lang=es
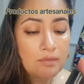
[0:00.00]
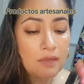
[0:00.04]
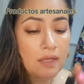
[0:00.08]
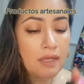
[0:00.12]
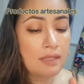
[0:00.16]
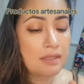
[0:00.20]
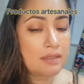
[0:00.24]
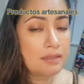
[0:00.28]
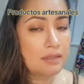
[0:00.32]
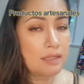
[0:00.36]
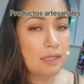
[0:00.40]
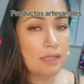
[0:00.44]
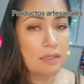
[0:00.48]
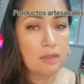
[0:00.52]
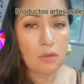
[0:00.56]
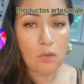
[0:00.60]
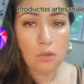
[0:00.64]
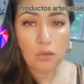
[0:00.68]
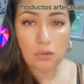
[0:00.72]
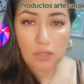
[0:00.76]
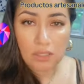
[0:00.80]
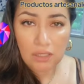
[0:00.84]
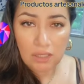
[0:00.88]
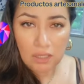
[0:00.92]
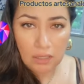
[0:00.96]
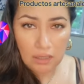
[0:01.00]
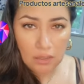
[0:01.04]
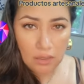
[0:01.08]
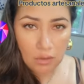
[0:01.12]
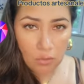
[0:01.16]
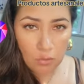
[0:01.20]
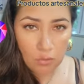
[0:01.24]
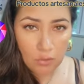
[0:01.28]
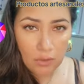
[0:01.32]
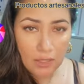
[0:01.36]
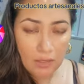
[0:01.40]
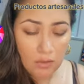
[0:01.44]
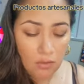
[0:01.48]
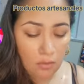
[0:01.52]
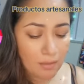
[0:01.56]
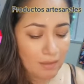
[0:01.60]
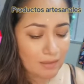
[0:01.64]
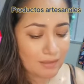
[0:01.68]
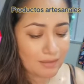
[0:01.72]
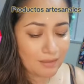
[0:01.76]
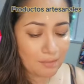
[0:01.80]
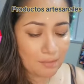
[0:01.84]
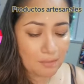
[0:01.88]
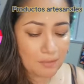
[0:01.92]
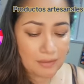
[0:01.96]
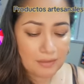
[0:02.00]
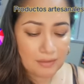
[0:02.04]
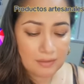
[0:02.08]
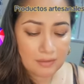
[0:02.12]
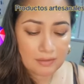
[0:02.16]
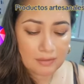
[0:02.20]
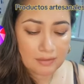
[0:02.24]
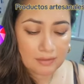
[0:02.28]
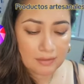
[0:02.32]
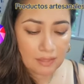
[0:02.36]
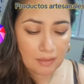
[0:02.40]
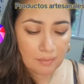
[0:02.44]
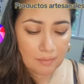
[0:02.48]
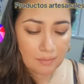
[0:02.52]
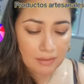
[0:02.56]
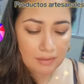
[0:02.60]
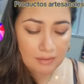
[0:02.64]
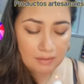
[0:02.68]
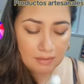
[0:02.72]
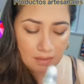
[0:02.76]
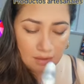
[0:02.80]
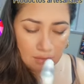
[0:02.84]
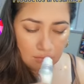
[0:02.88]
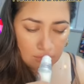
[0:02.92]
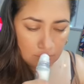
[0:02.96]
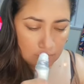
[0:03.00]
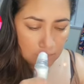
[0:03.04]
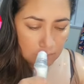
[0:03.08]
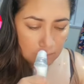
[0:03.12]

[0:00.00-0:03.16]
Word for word: Este no tiene ningún aroma, simple y sencillamente